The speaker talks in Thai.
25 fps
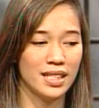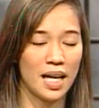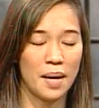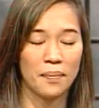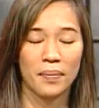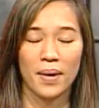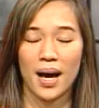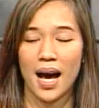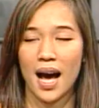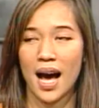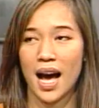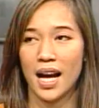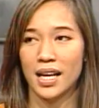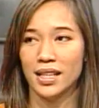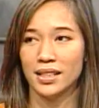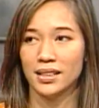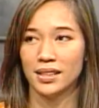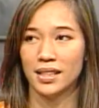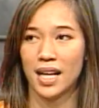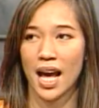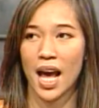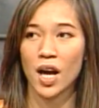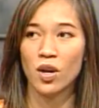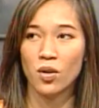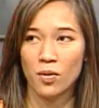ทำงาน
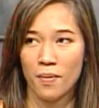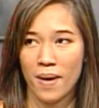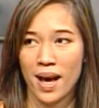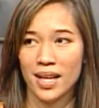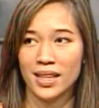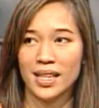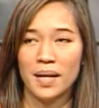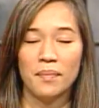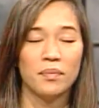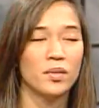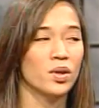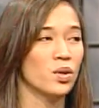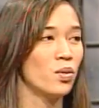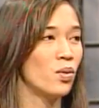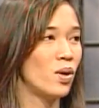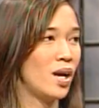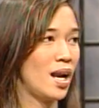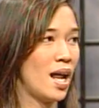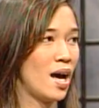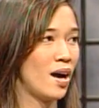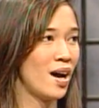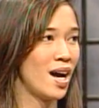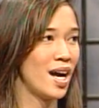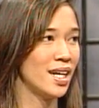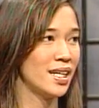ให้คุณแม่เต็มตัว
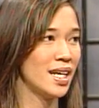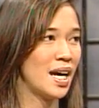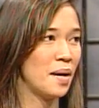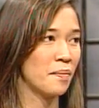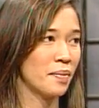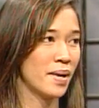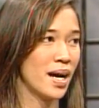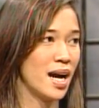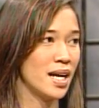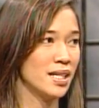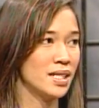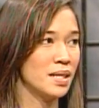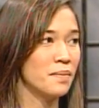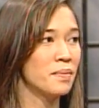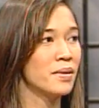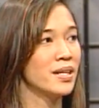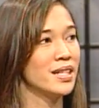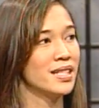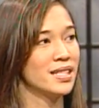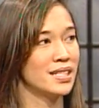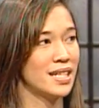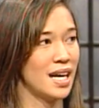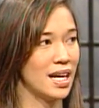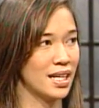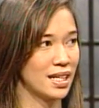แล้วค่ะทำงานที่บ
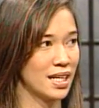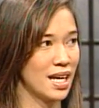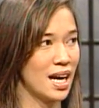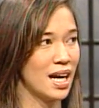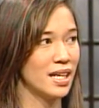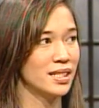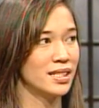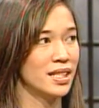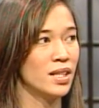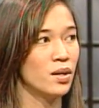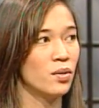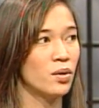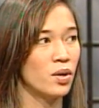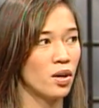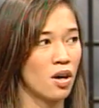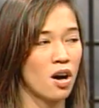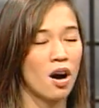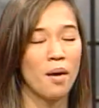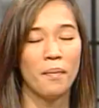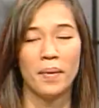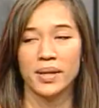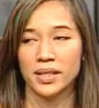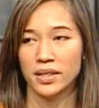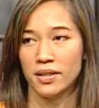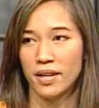ริษัทค่ะ ที่โรงละค
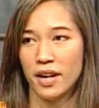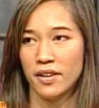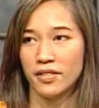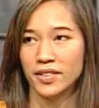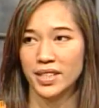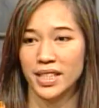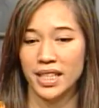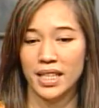รพัทราว